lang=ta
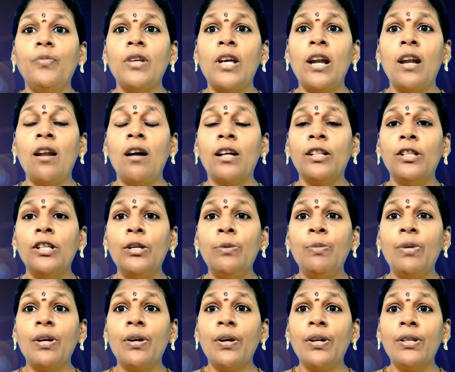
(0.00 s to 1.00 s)

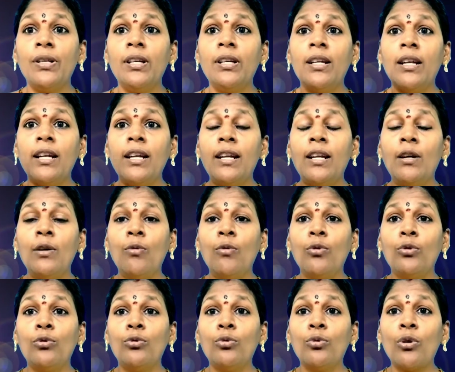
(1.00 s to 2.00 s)
எல்லாத்தையும் இழந்த நிலையில்
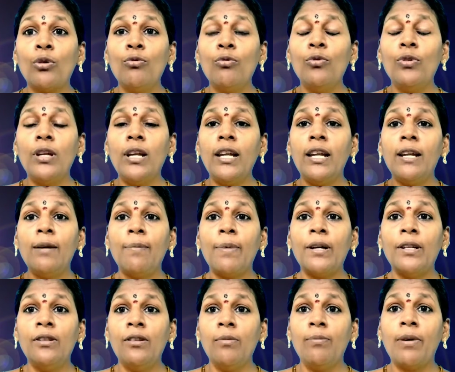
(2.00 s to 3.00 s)
ஒரு துறவு நிலையில்
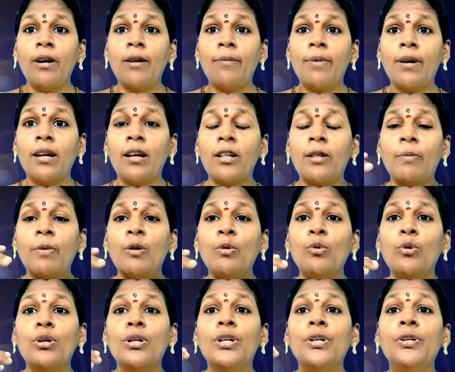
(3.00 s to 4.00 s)
படுத்திருப்பாங்க பாருங்கள் அந்த மாதிரி
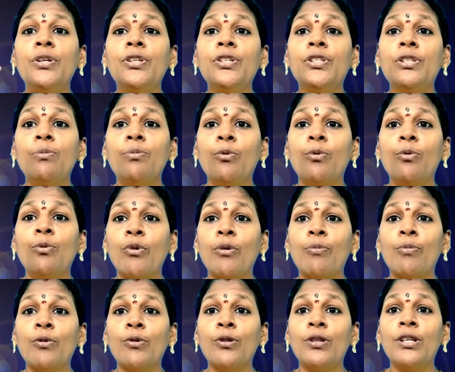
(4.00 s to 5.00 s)
ஒரு கிழிஞ்ச போர்வையை
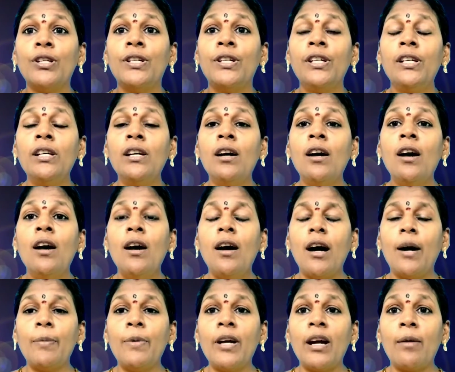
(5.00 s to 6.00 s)
போத்திக்கிட்டு
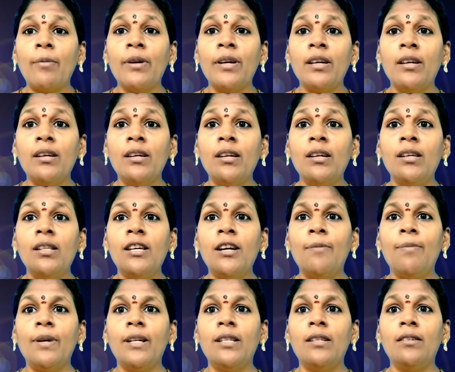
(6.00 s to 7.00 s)
அப்படி
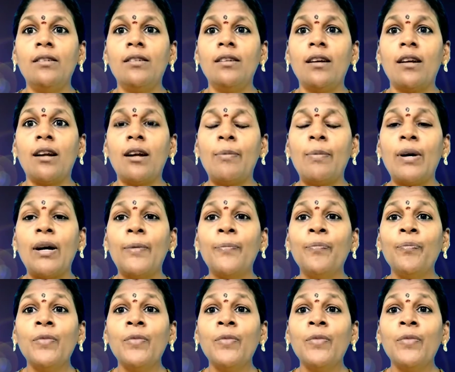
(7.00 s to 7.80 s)
அமைதியாக படுத்திருக்கிறாராமா